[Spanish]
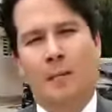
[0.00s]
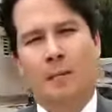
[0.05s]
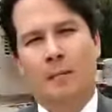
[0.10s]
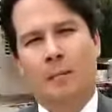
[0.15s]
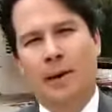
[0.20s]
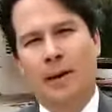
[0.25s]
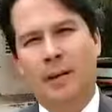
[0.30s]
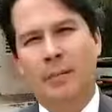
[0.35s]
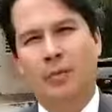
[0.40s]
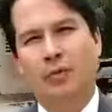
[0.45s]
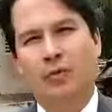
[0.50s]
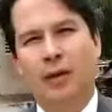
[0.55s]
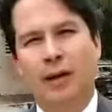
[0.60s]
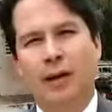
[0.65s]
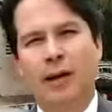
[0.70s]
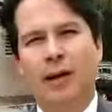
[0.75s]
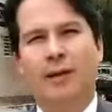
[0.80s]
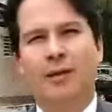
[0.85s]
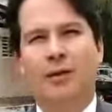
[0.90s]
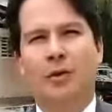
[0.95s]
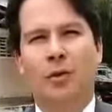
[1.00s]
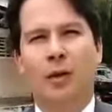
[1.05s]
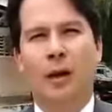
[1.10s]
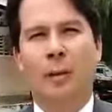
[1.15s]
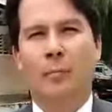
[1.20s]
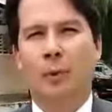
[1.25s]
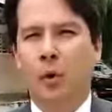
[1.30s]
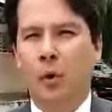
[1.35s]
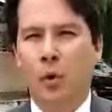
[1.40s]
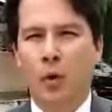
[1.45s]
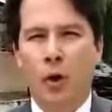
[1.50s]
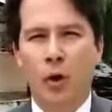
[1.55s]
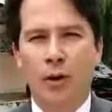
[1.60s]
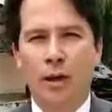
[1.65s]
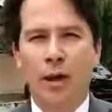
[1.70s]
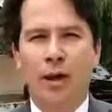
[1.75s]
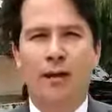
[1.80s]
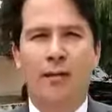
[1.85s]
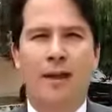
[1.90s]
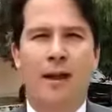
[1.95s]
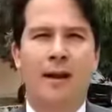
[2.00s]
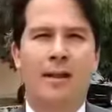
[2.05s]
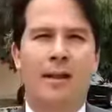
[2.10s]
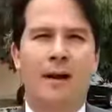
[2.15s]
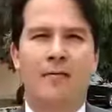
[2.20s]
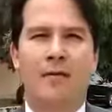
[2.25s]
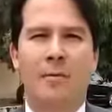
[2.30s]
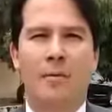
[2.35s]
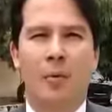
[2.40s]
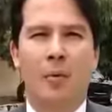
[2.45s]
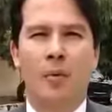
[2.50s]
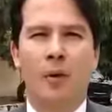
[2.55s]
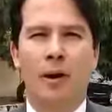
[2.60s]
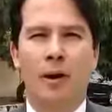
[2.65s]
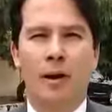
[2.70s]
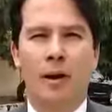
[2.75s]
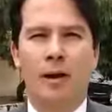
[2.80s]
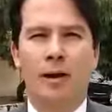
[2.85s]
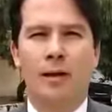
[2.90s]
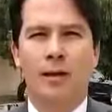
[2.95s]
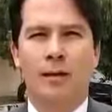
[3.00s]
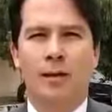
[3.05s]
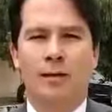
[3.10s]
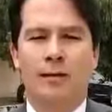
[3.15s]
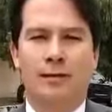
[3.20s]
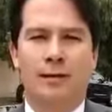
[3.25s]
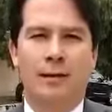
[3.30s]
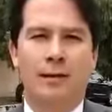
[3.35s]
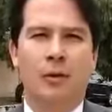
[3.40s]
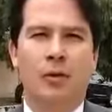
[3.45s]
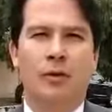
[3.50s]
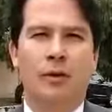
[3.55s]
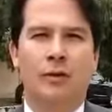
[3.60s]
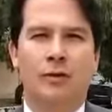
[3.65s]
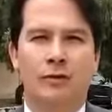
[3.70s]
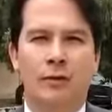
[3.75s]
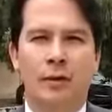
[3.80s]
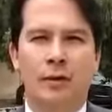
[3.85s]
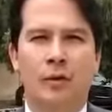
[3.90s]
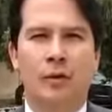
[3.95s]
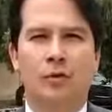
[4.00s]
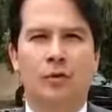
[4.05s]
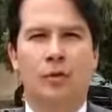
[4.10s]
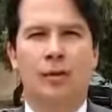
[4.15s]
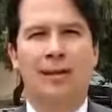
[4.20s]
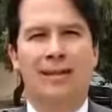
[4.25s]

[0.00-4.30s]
Venimos saliendo de la Procuraduría General de la República siendo testigos